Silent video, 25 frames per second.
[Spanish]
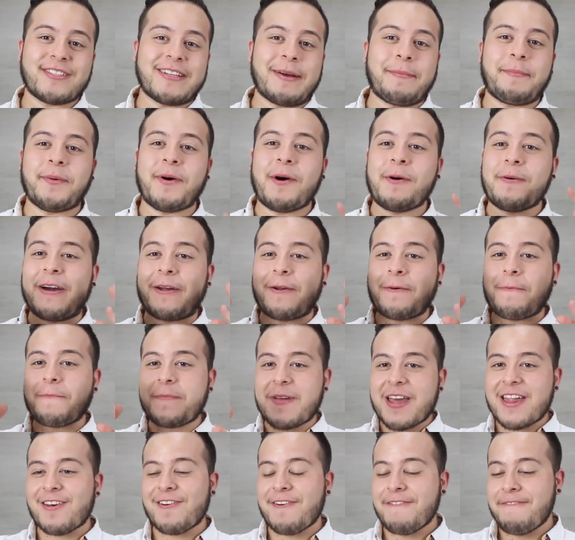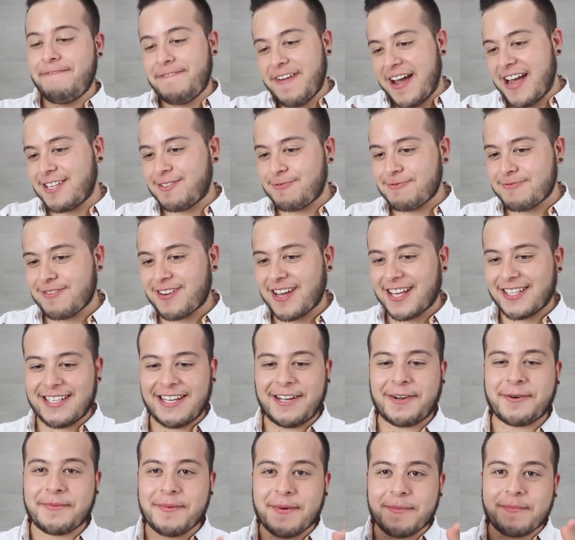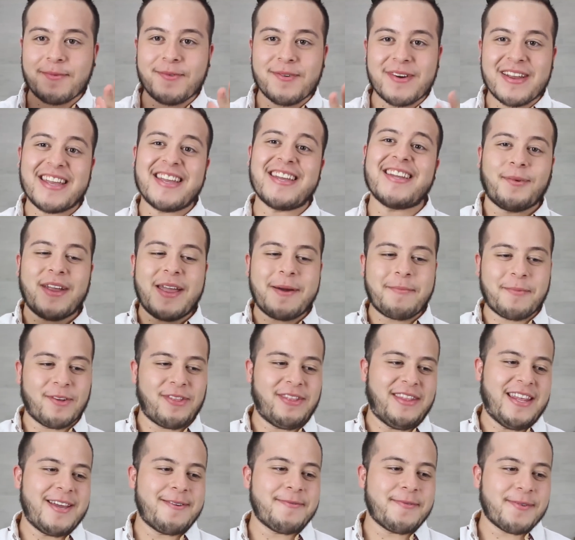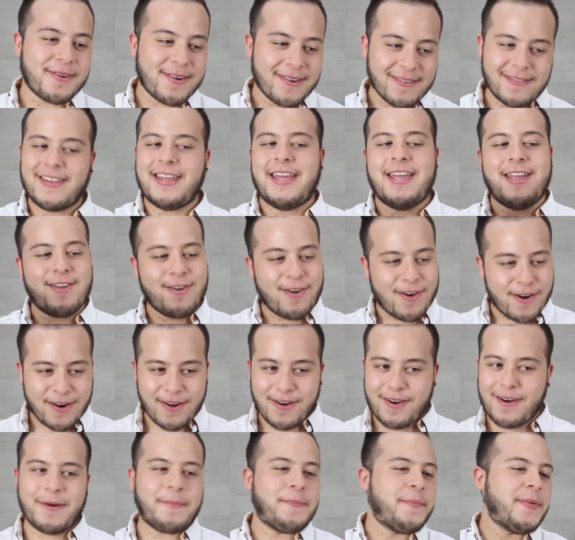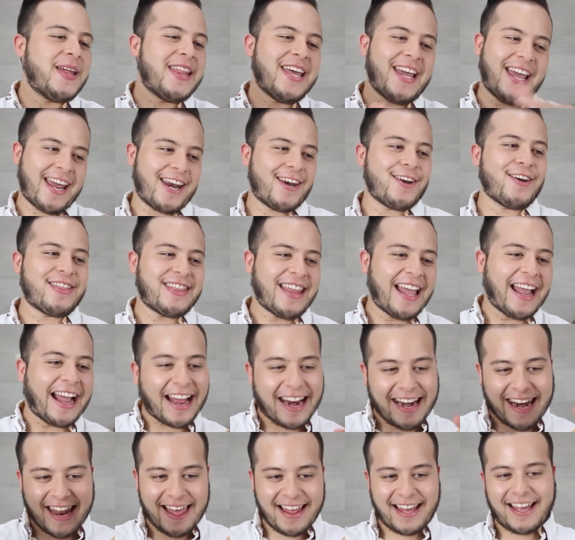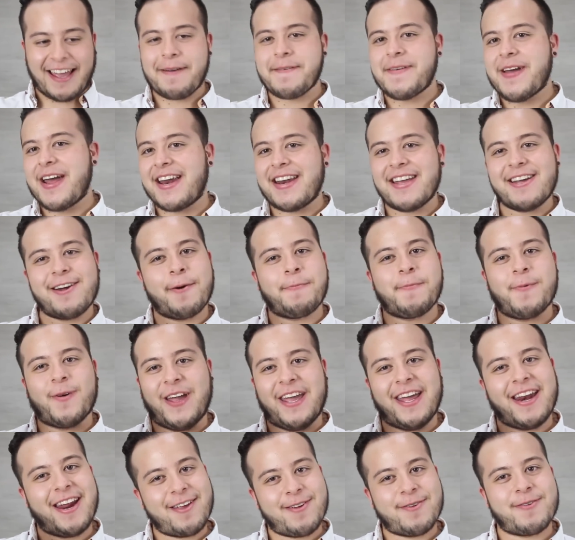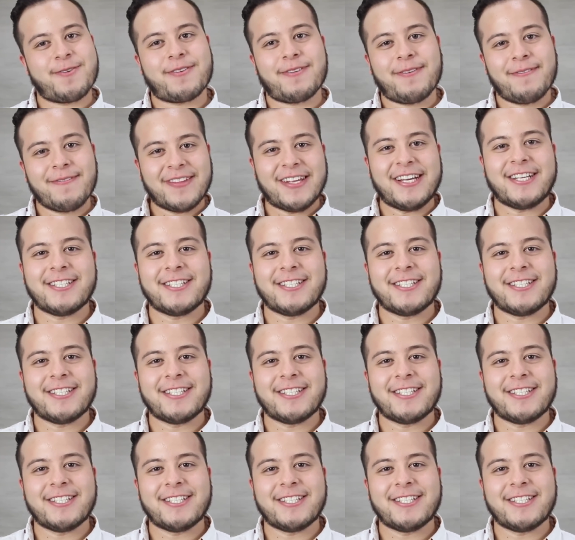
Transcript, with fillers: O sea, puedo ver un video en Facebook así como muy, muy emotivo y lloro, o puede que no tenga nada que ver y como quiera lloro.